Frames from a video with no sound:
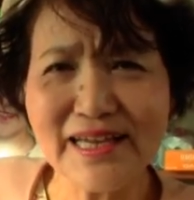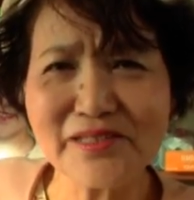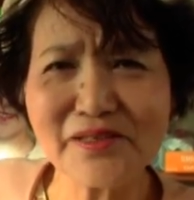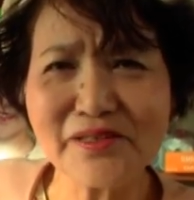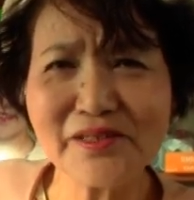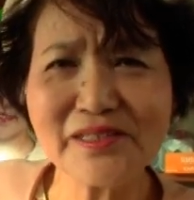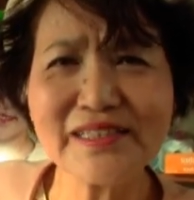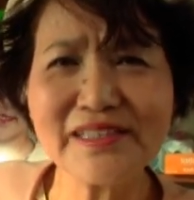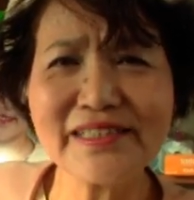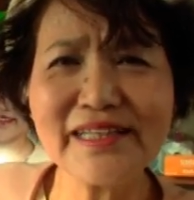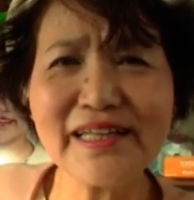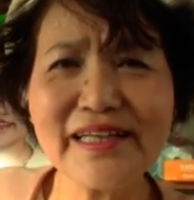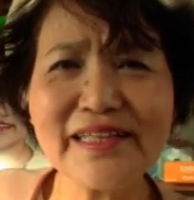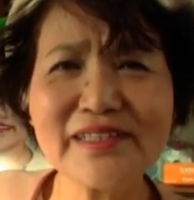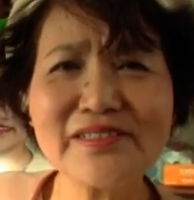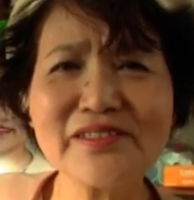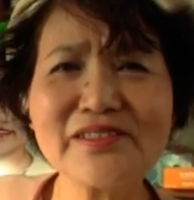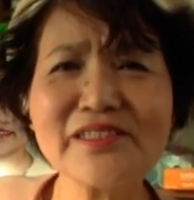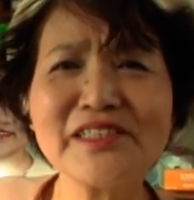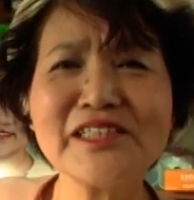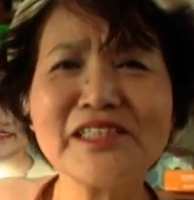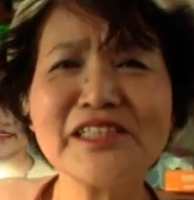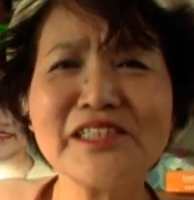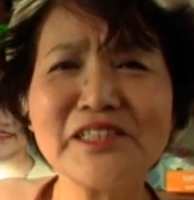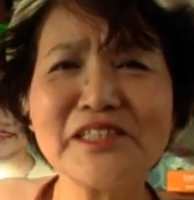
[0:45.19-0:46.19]
そして逗
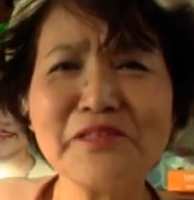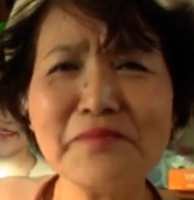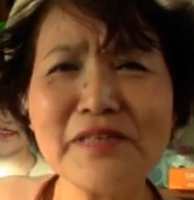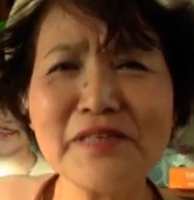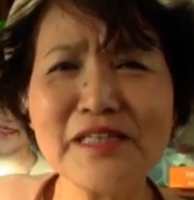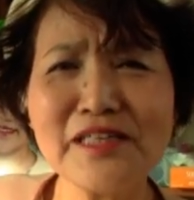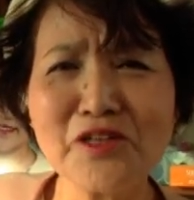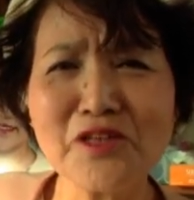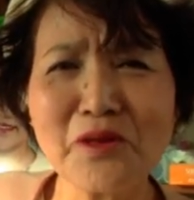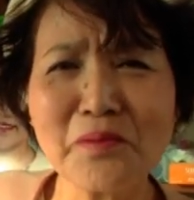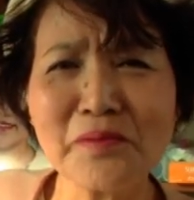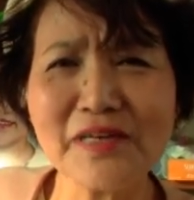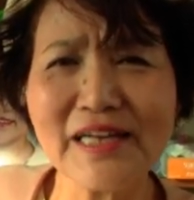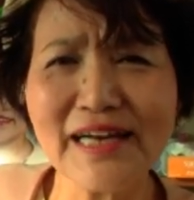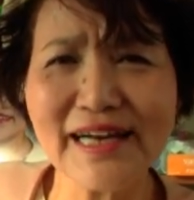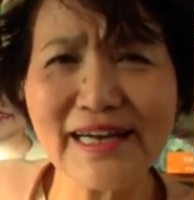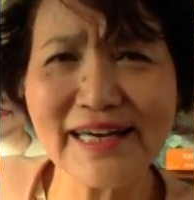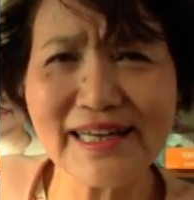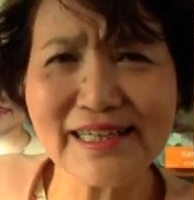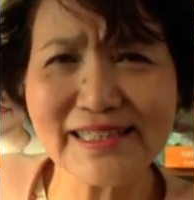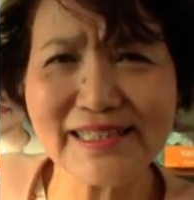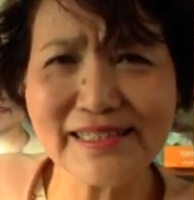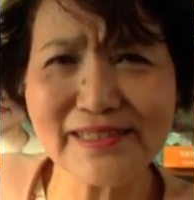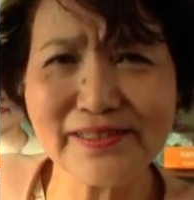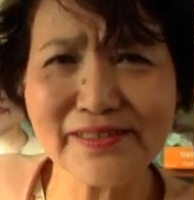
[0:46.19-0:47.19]
子市民のみな
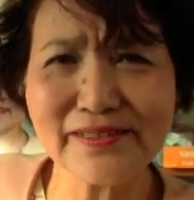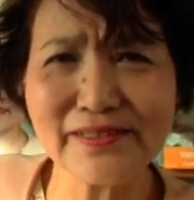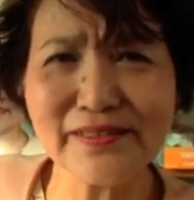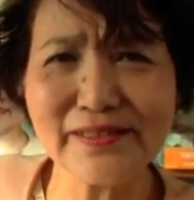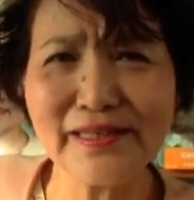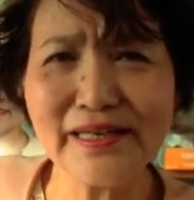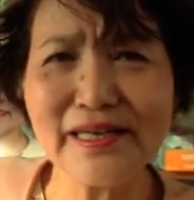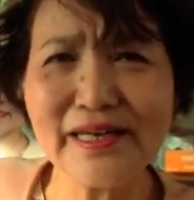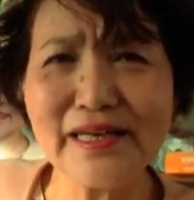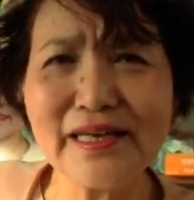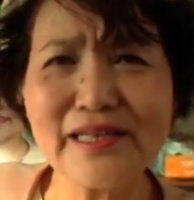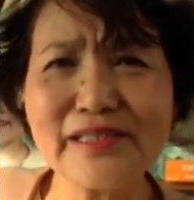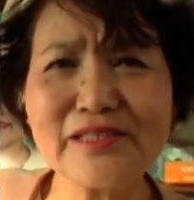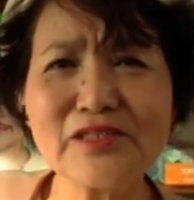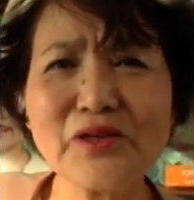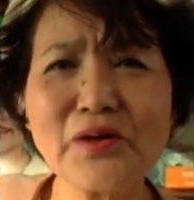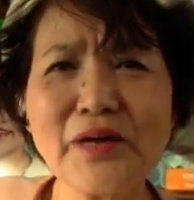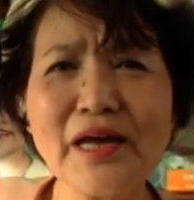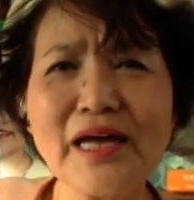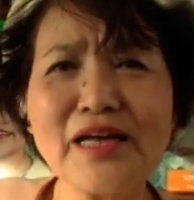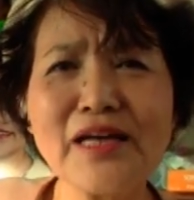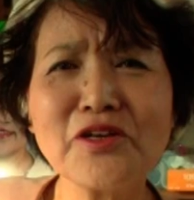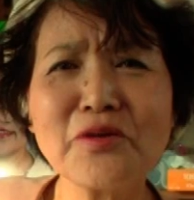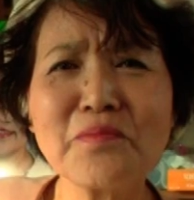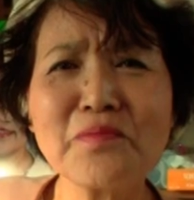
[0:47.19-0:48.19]
らず首都
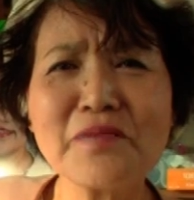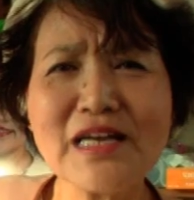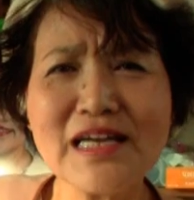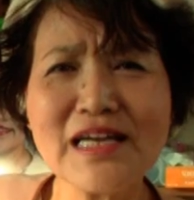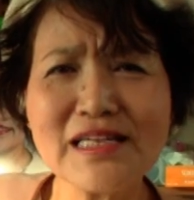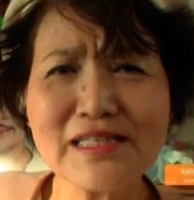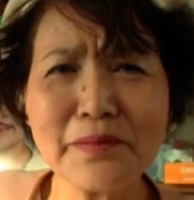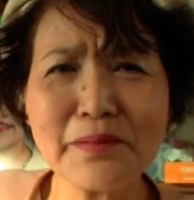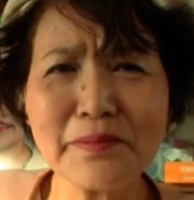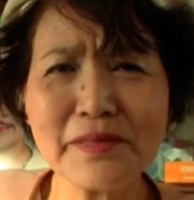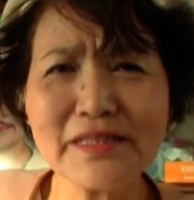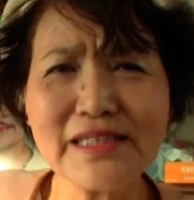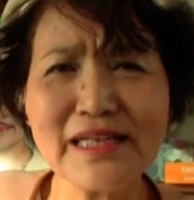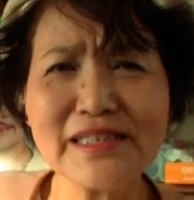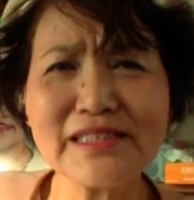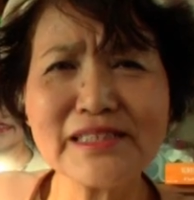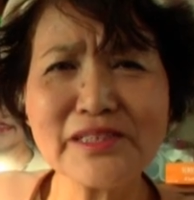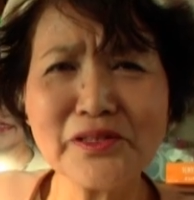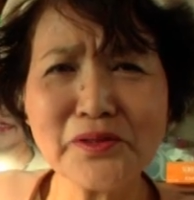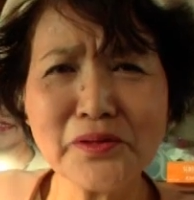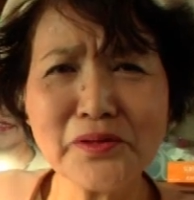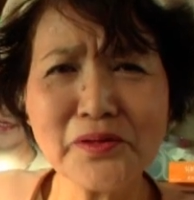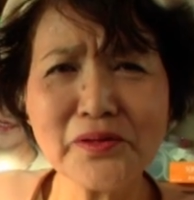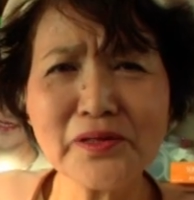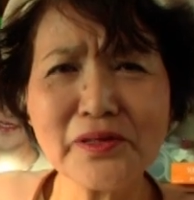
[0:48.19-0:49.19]
圏の皆様た
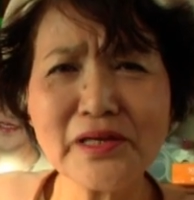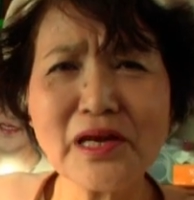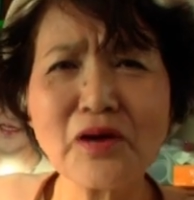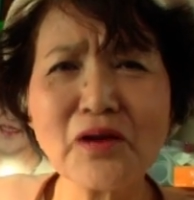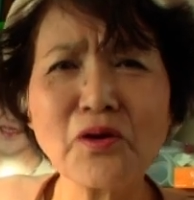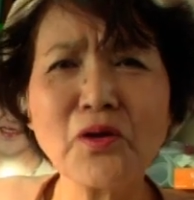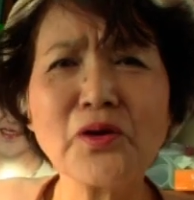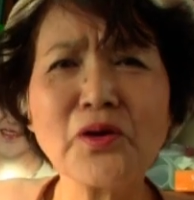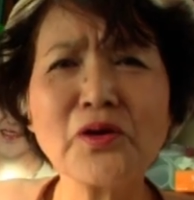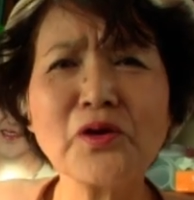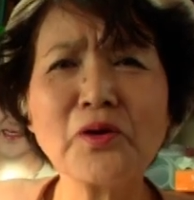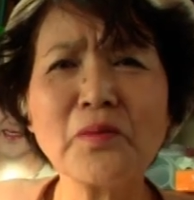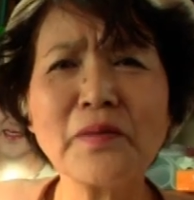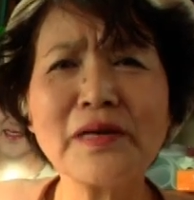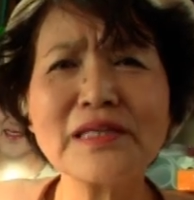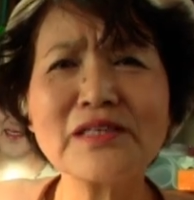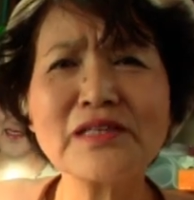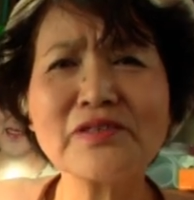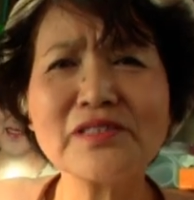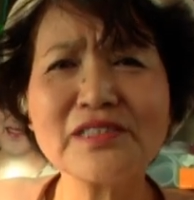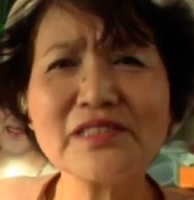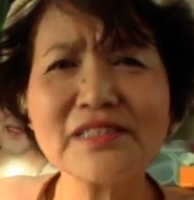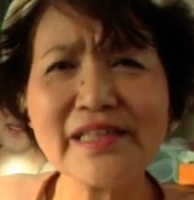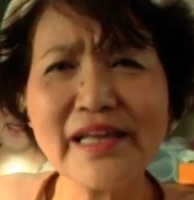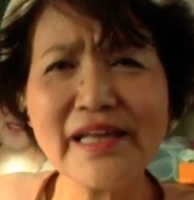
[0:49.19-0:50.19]
ちの憩いの場
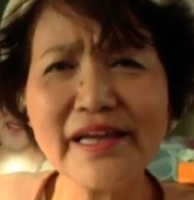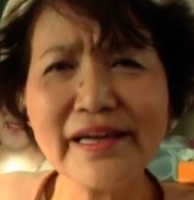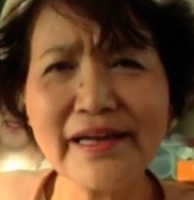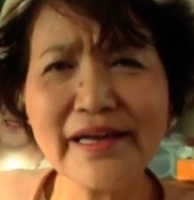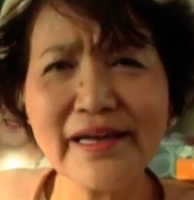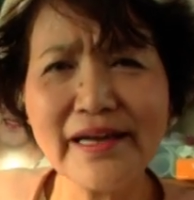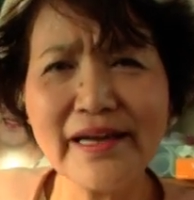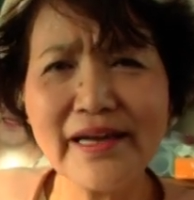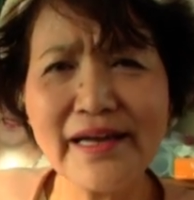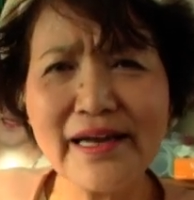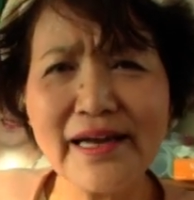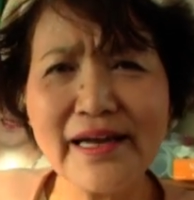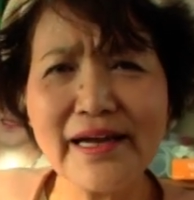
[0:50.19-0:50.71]
として